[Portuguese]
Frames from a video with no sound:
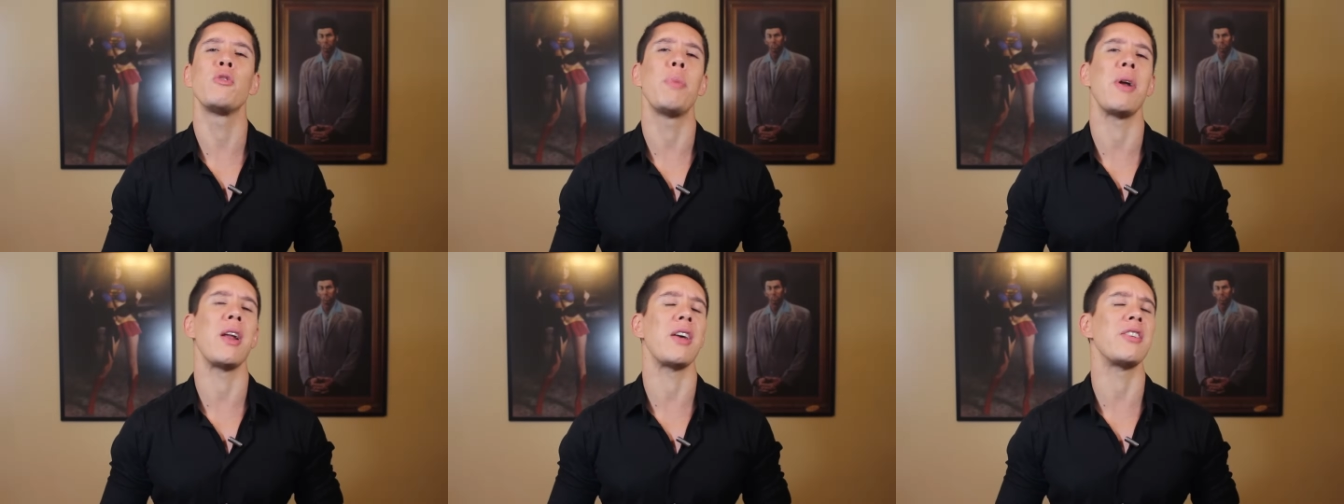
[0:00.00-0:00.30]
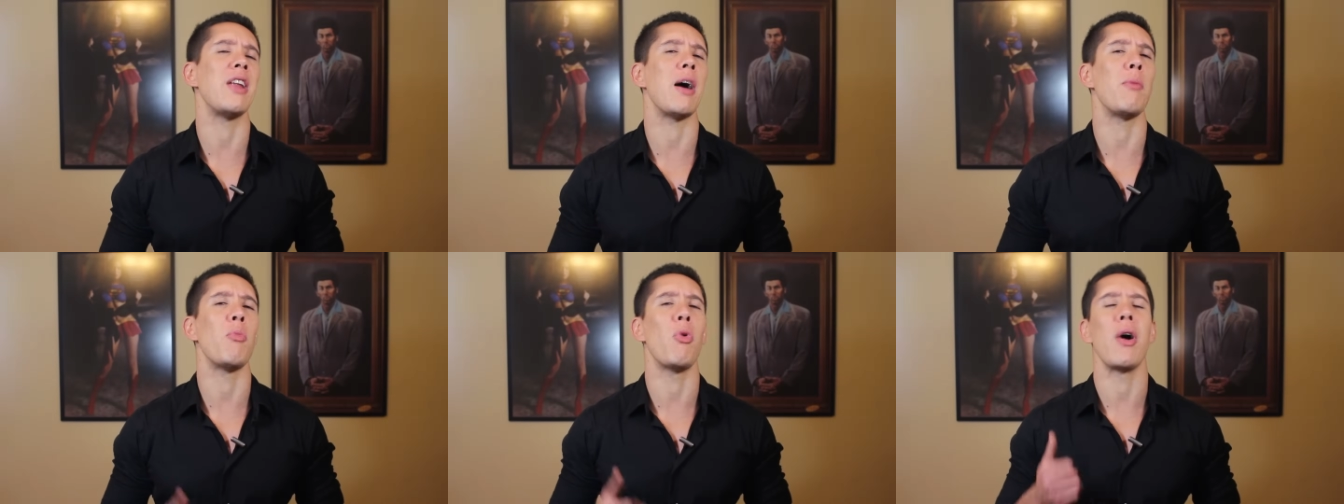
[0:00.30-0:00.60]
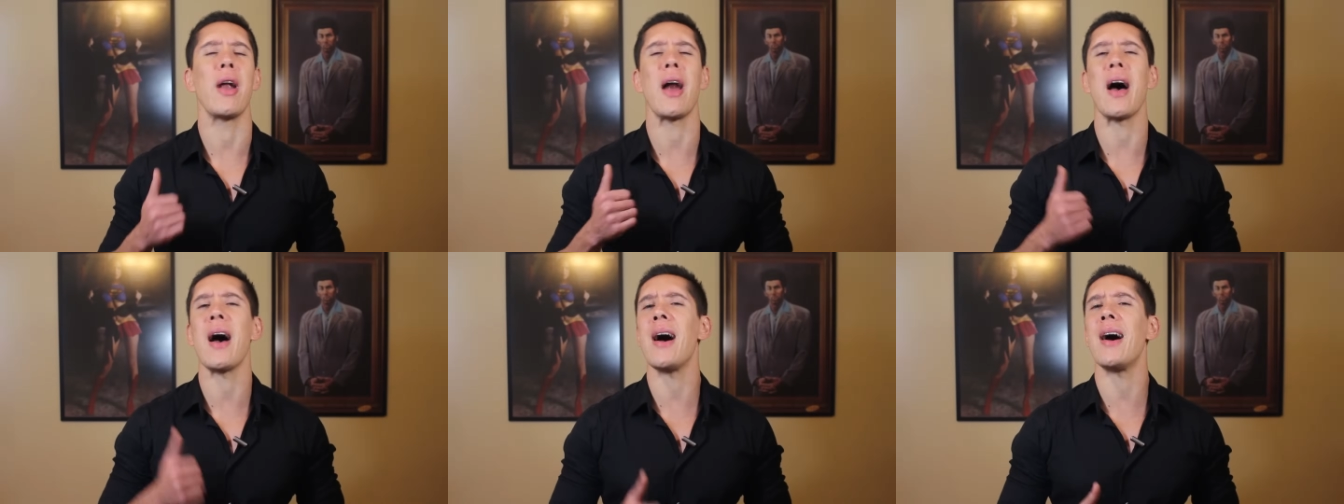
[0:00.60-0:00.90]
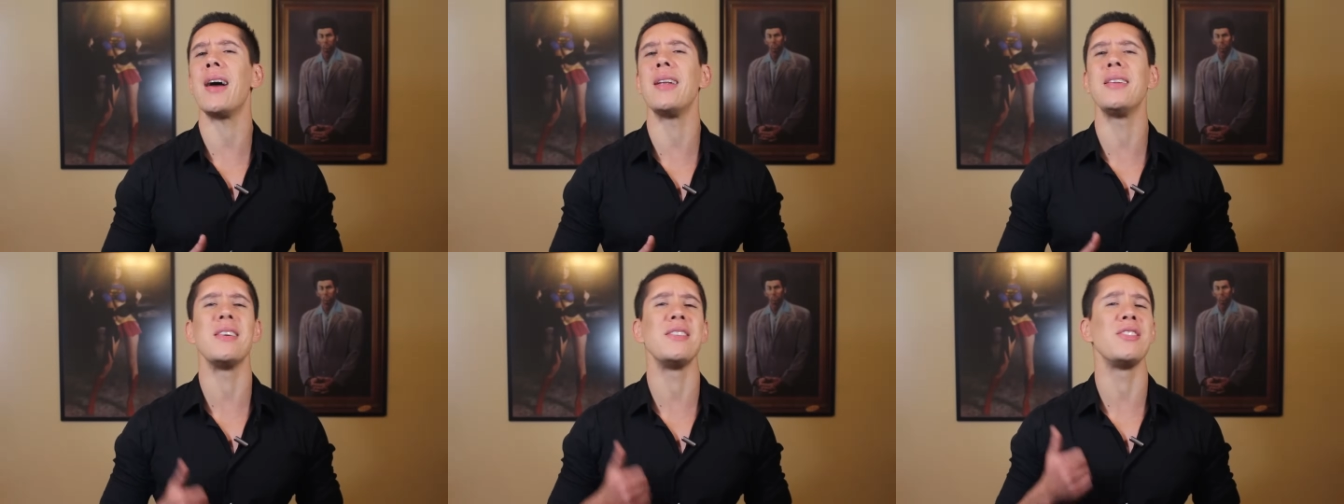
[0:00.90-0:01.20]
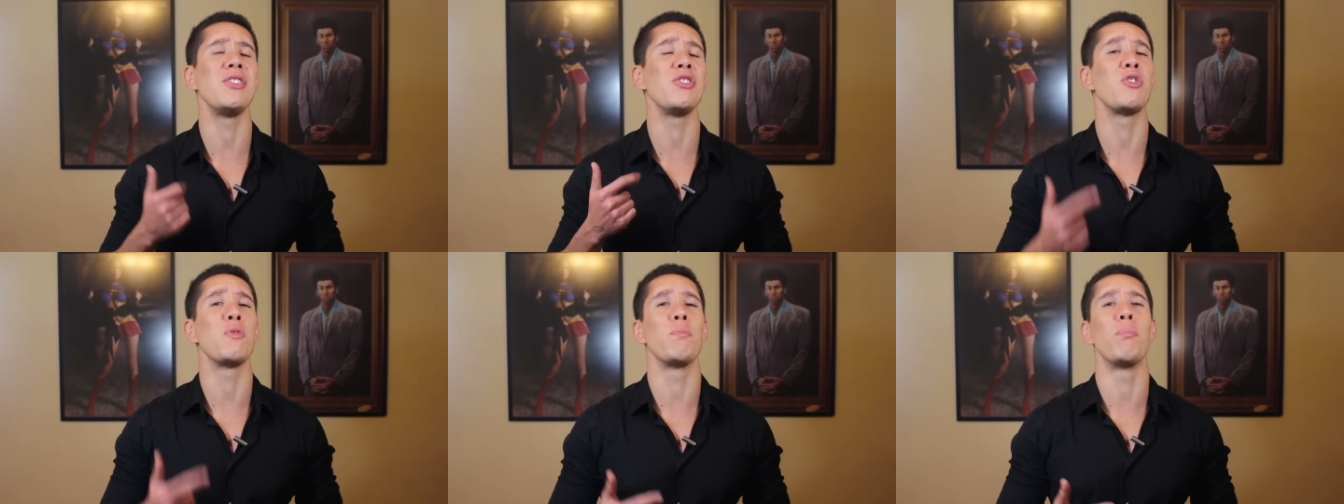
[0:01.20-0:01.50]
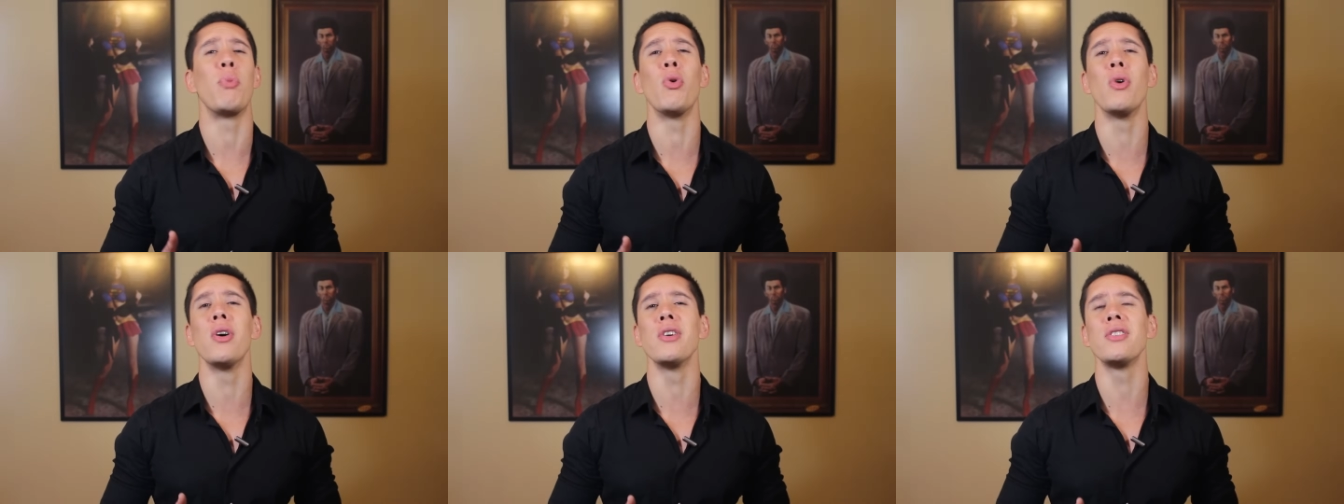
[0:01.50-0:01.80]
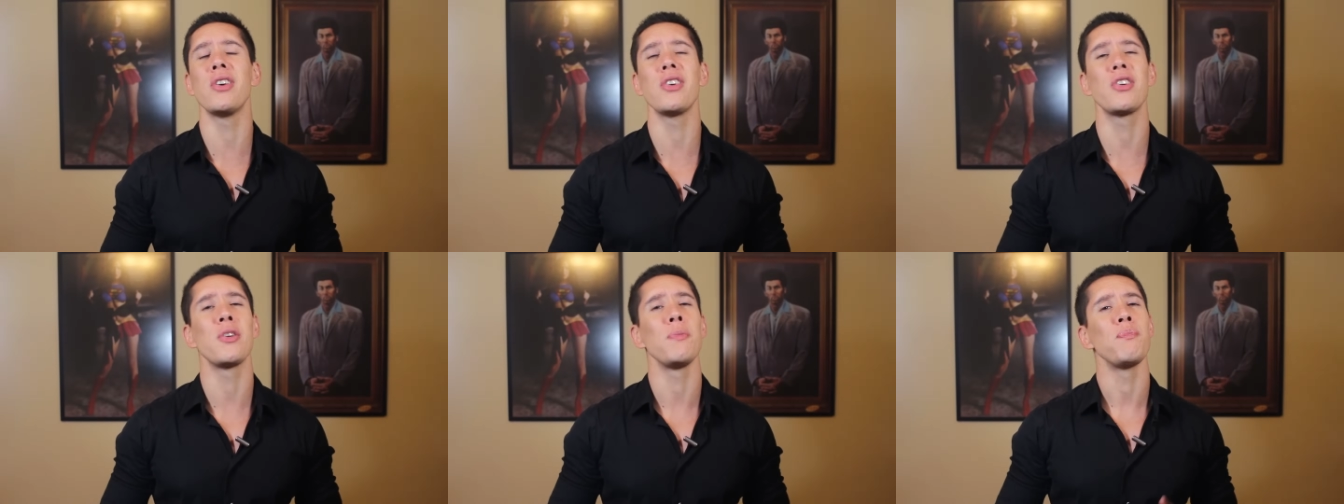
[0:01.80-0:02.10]
pelas namoradas,
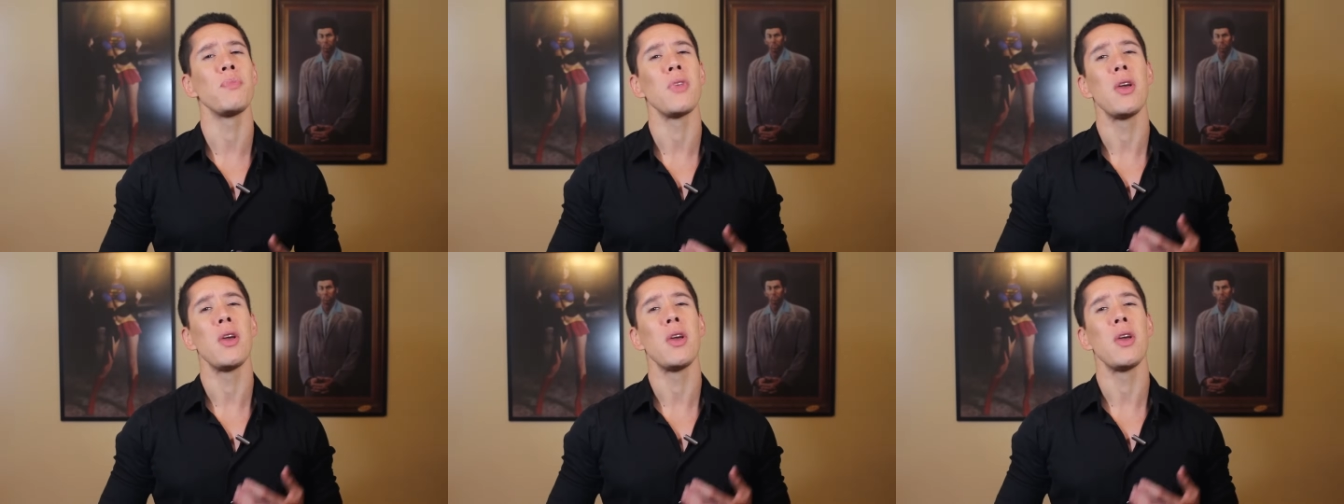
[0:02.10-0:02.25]
esposas